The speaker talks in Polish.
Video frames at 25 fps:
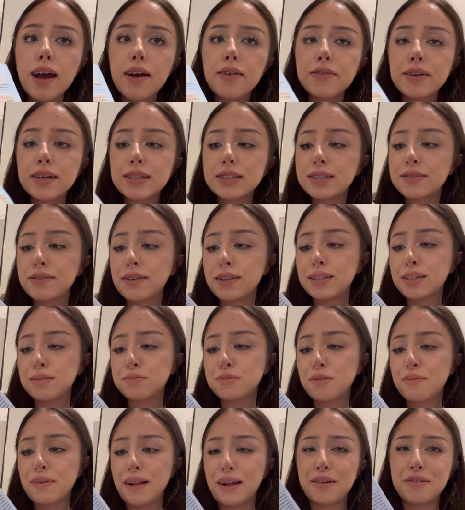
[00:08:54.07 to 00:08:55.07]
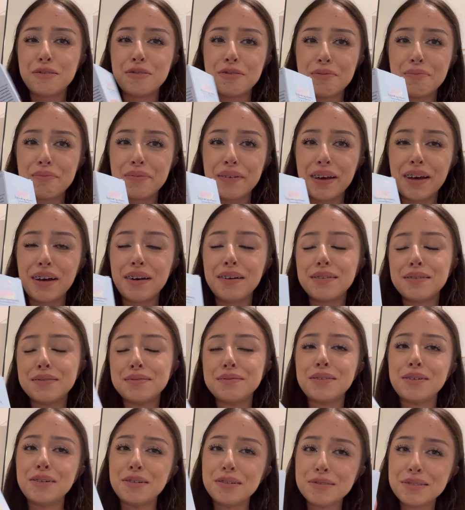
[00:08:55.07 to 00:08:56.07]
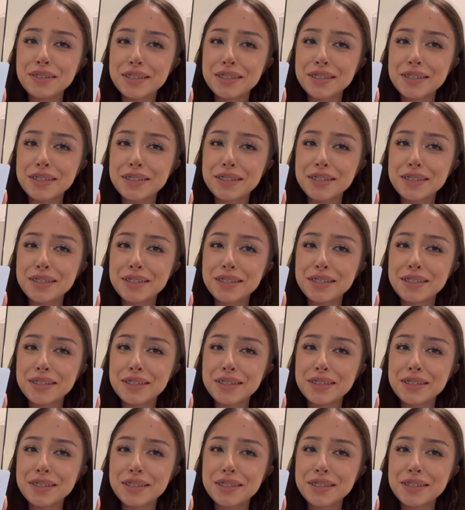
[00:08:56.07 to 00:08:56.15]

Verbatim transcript: więc stwierdziłam, dobra, kupię, bo